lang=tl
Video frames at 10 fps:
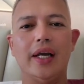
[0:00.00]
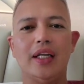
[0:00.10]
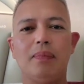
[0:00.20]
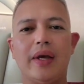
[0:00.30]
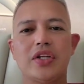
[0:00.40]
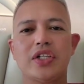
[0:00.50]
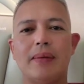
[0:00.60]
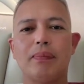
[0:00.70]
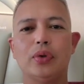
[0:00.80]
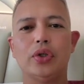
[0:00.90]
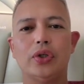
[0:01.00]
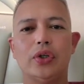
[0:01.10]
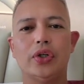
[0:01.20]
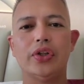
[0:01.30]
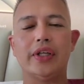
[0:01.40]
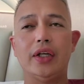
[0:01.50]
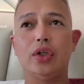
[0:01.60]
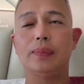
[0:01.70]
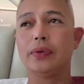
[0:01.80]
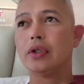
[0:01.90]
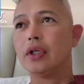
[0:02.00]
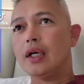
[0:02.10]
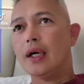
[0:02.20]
Any pet shop po doon? Thank you po.